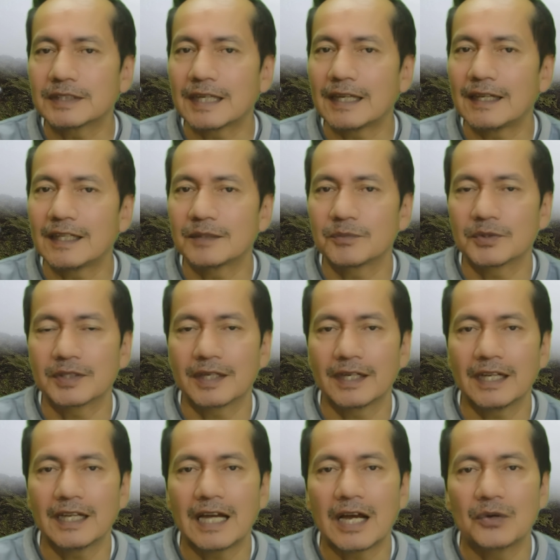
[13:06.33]
que les
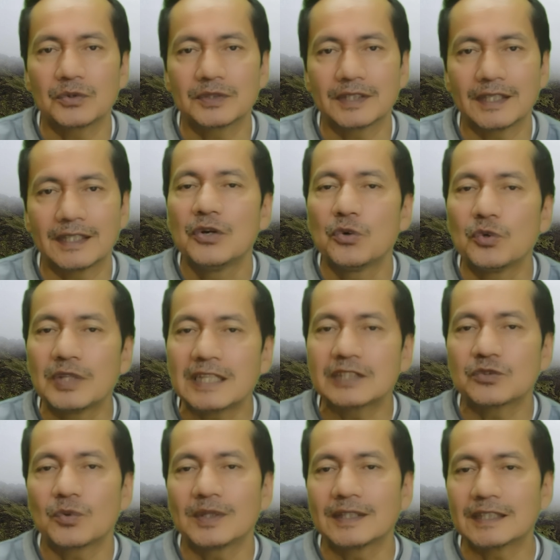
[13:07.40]
mostraré a ustedes unas
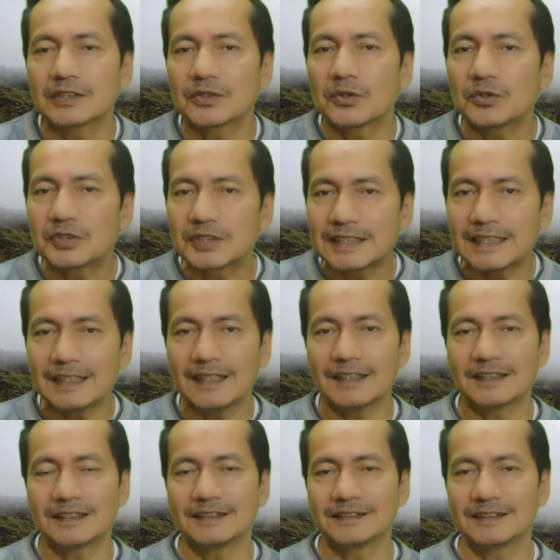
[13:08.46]
cuantas
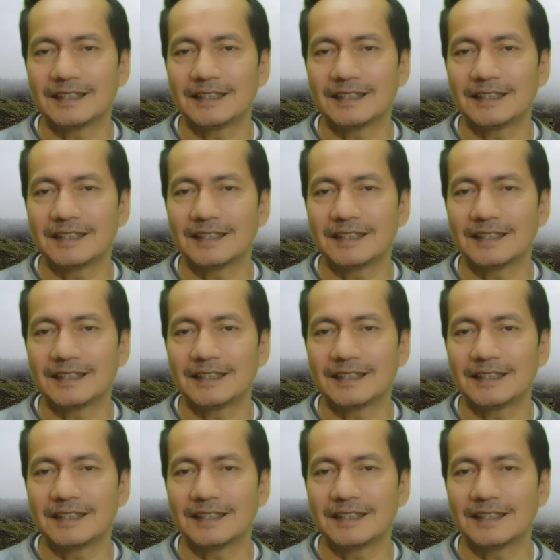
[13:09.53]
cosillas